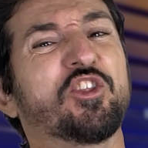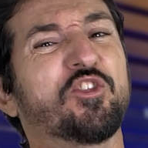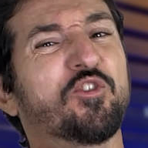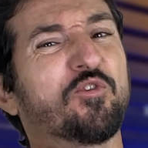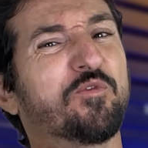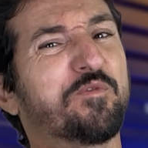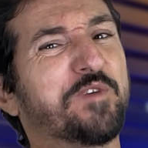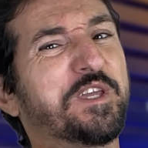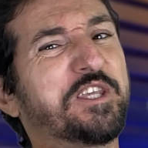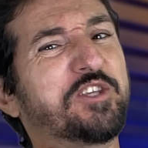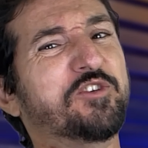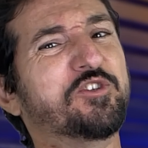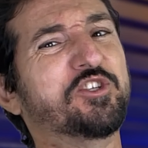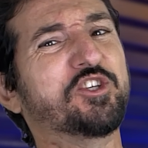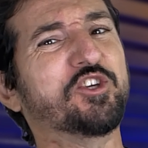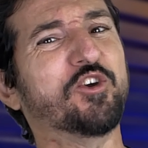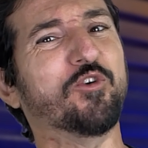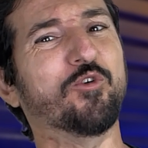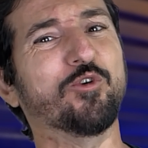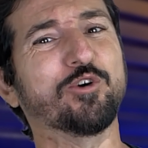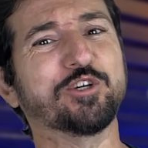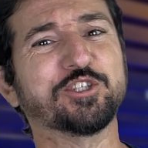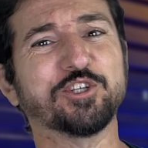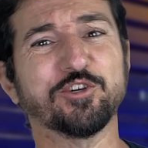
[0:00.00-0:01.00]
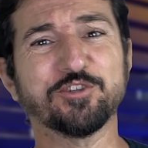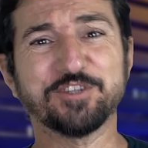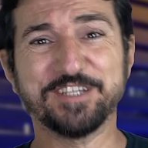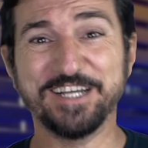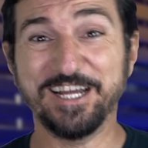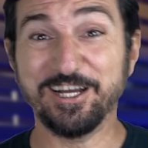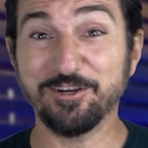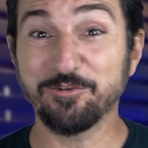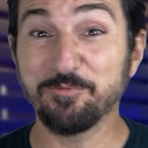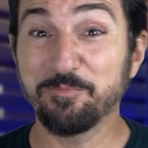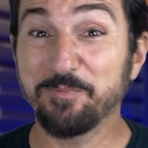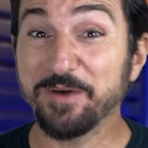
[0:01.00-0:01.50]
No vídeo de hoje eu
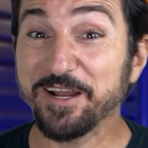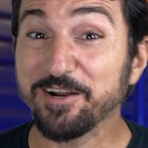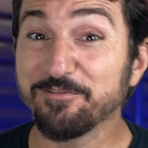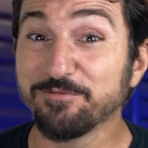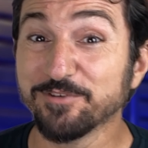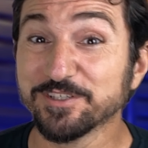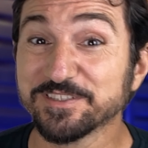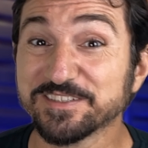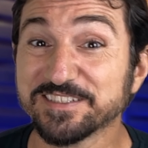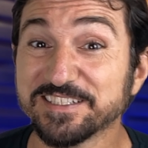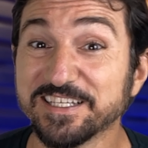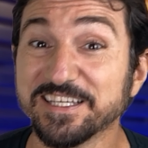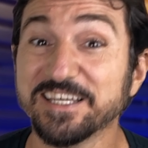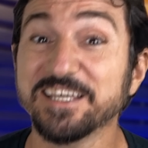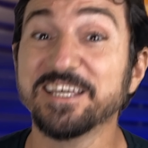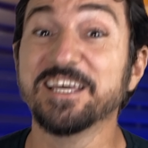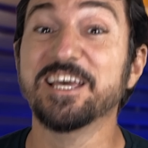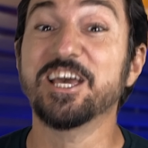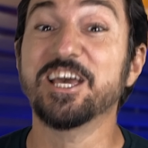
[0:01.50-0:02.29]
trago para você